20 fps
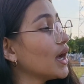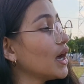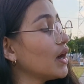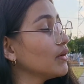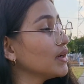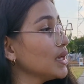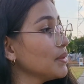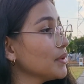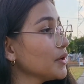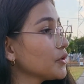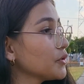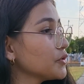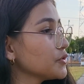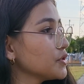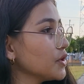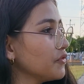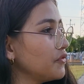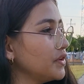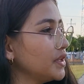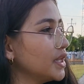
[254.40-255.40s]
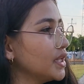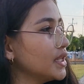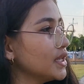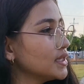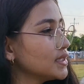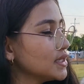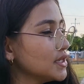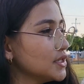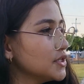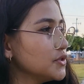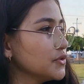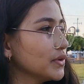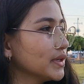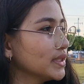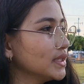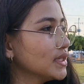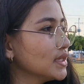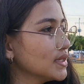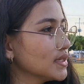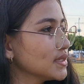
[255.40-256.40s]
Alguém marcou sua vida desde que iniciou a
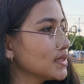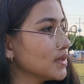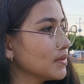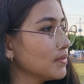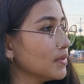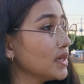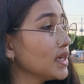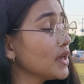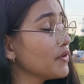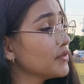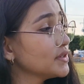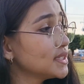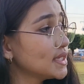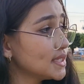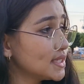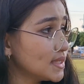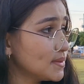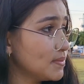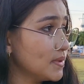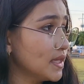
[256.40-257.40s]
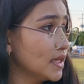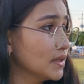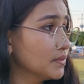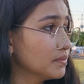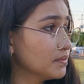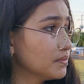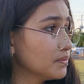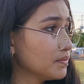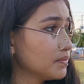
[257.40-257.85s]
dança? E quem você se inspira?